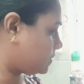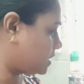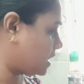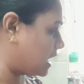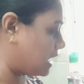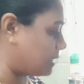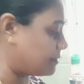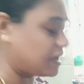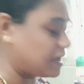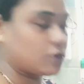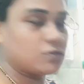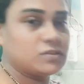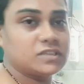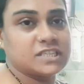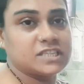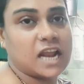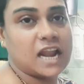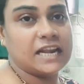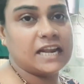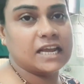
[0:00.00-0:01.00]
আর আমি এখন
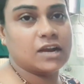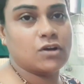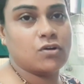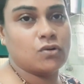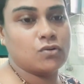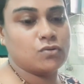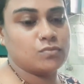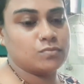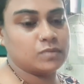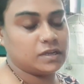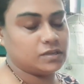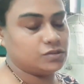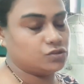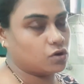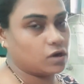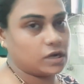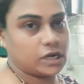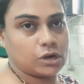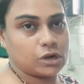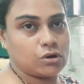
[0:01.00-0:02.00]
চালটা গরম এই
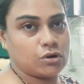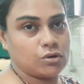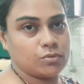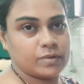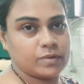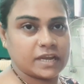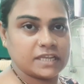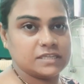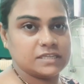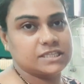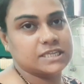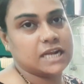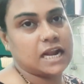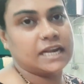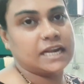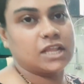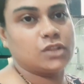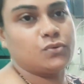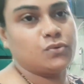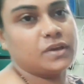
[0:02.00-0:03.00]
জলটা গরম হয়ে গেছে
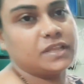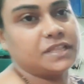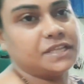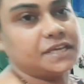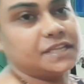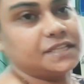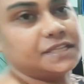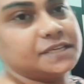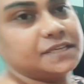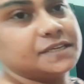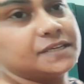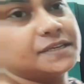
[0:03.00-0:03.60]
চালটা ধুয়ে দিয়ে দিই